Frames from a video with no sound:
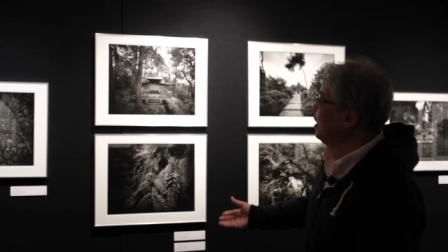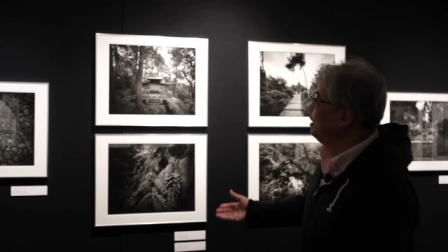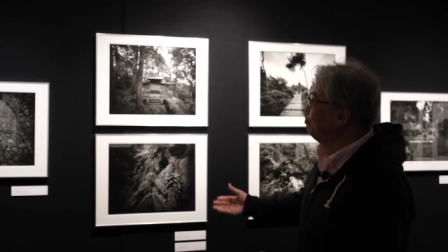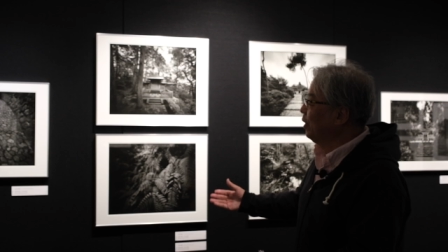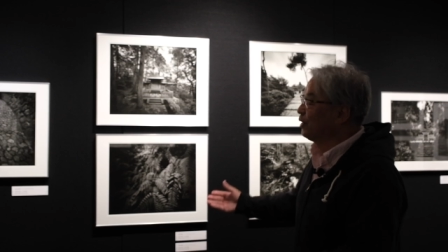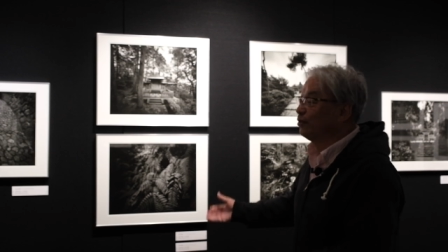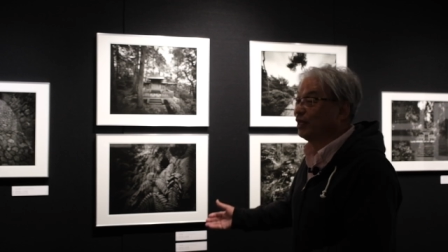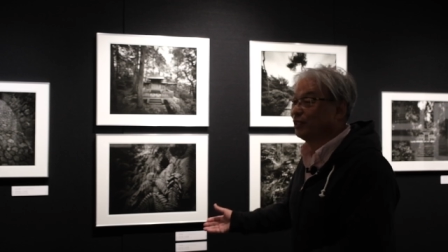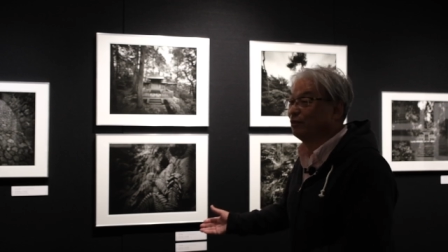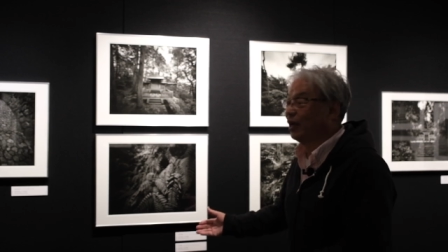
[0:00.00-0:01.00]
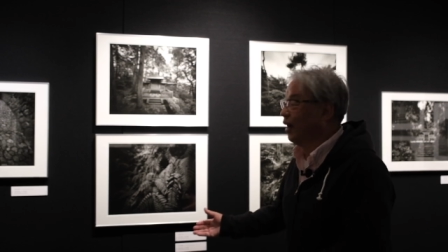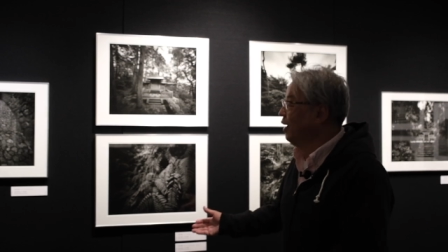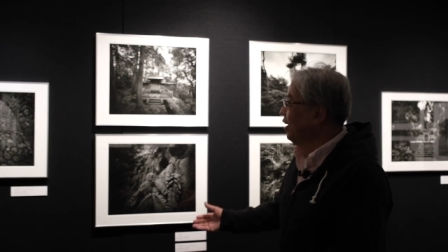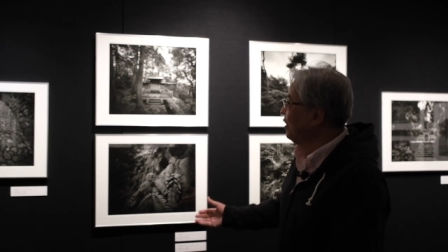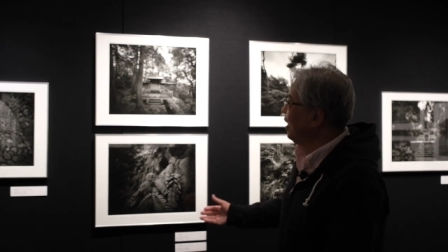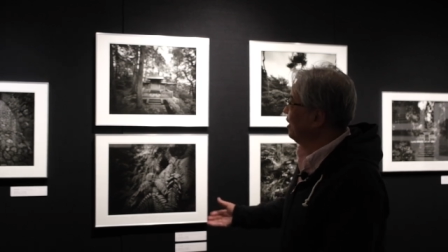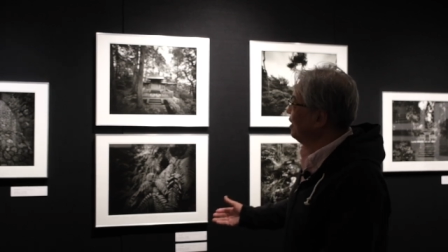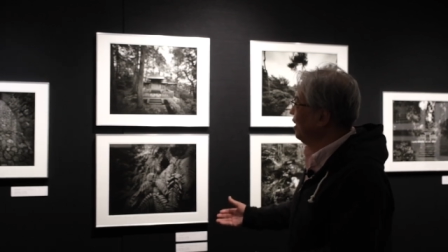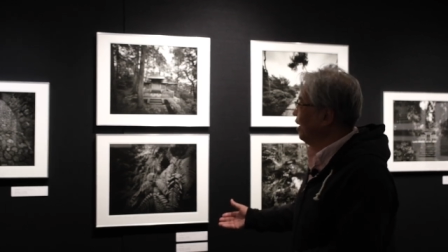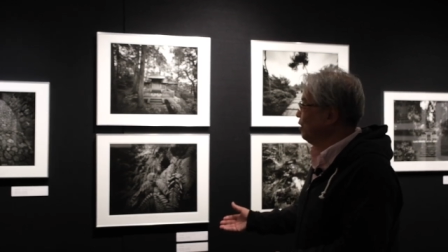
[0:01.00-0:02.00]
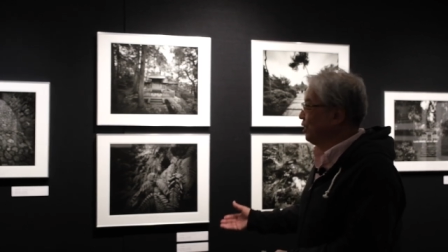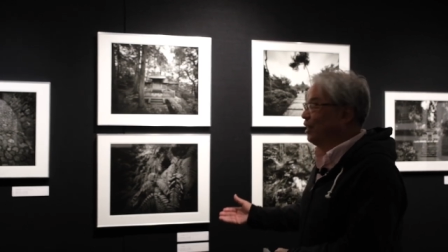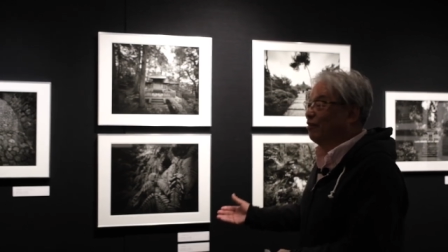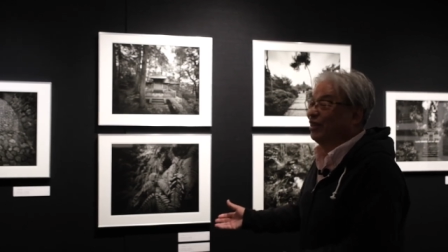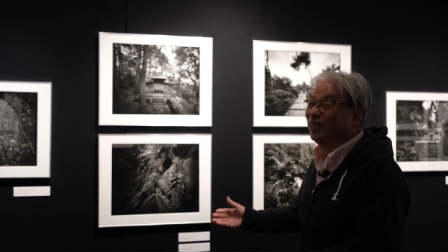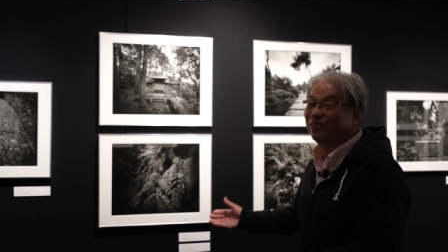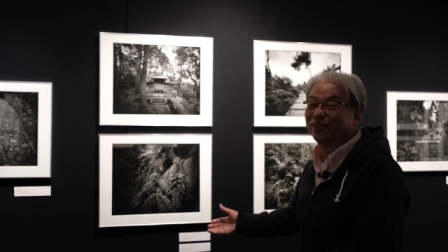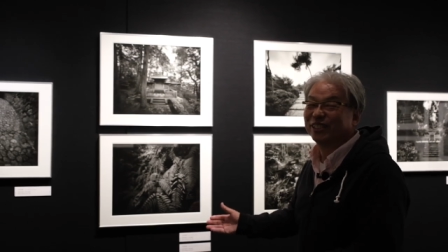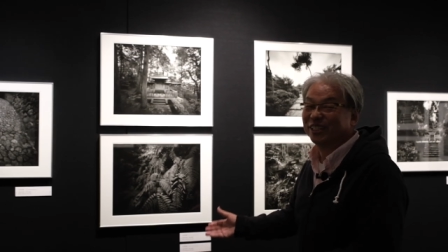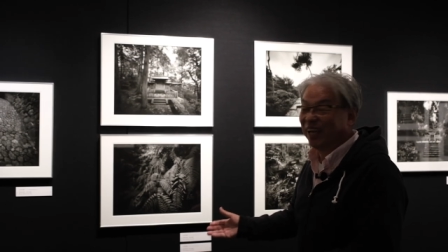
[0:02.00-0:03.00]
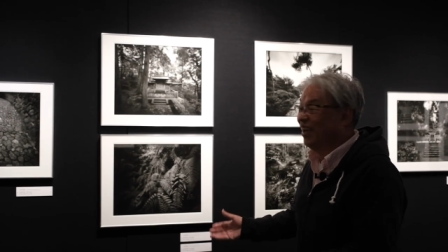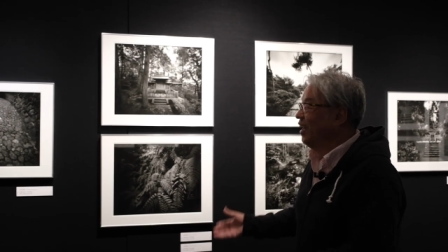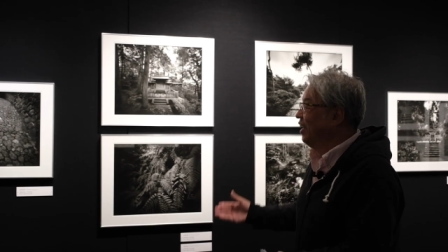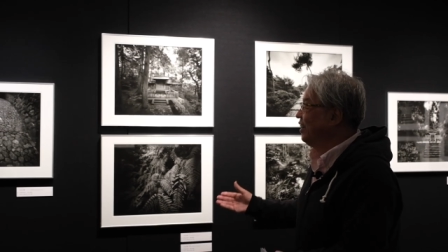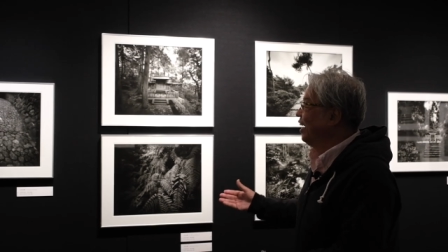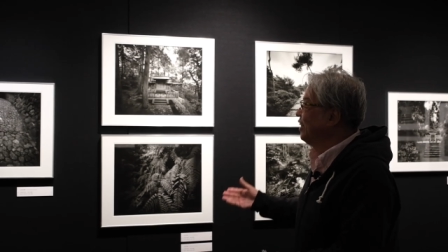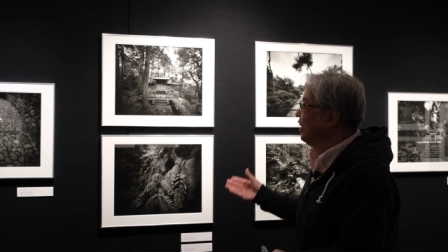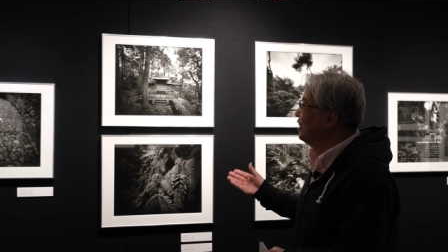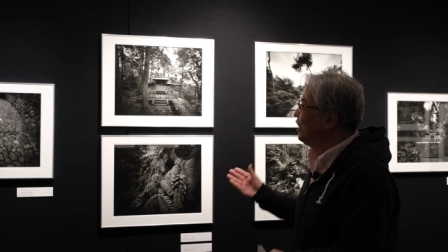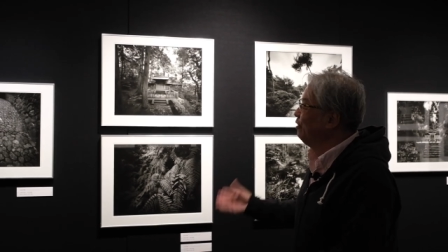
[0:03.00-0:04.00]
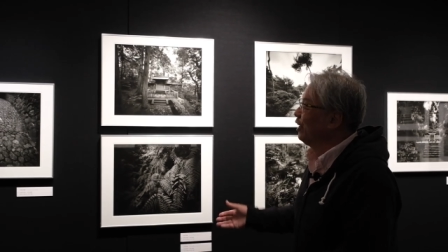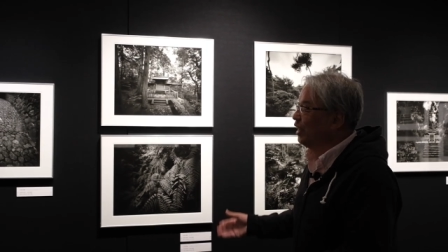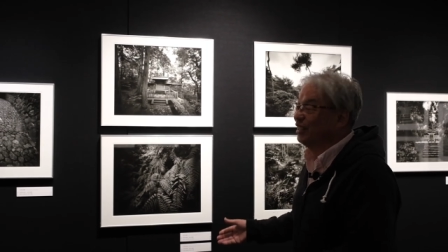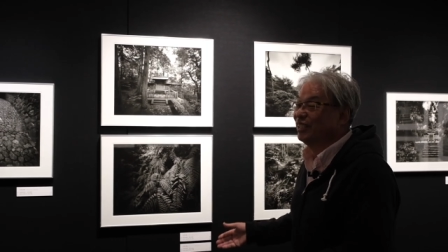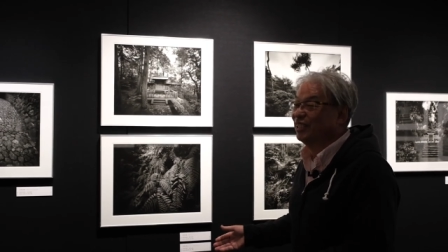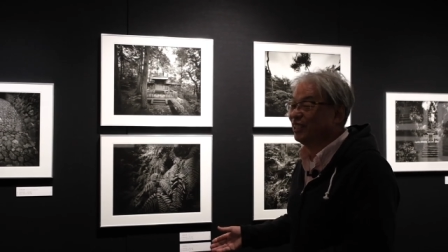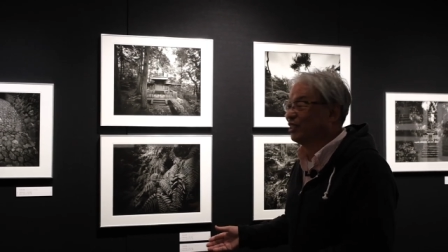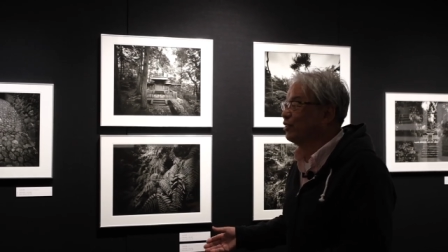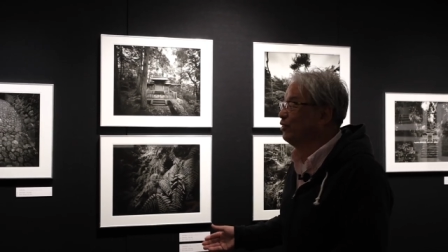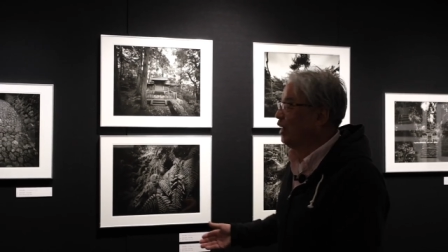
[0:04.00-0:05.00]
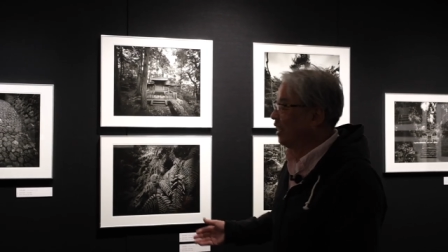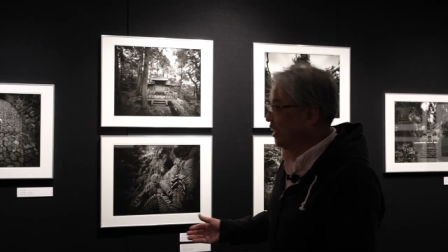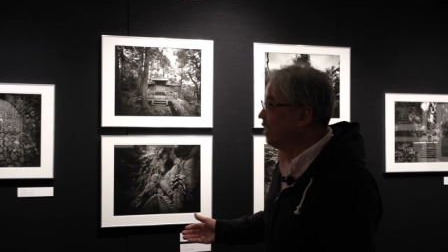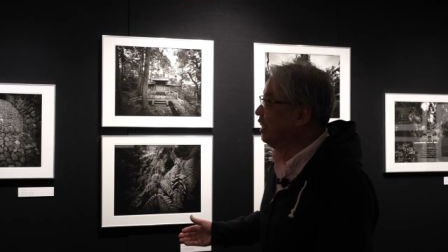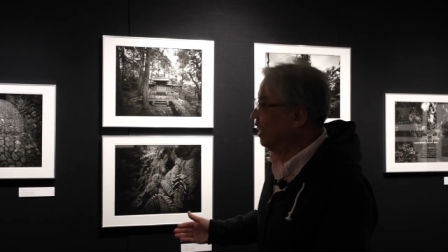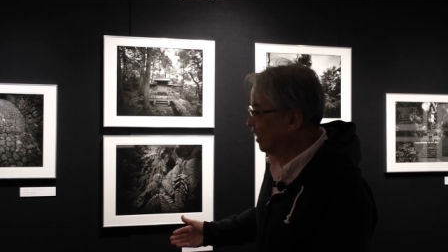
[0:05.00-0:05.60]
いっぱいそんな人は大体調べていくとですね大体清和源氏に行き着くらしいで